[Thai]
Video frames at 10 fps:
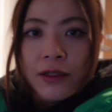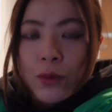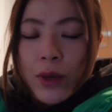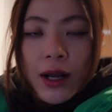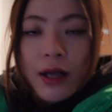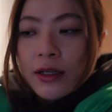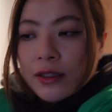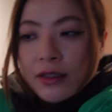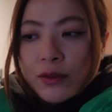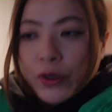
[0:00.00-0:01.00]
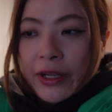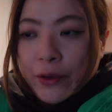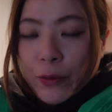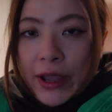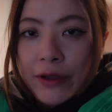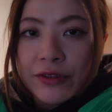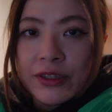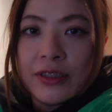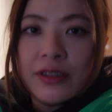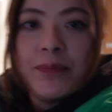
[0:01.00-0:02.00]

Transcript: หรือว่า whatever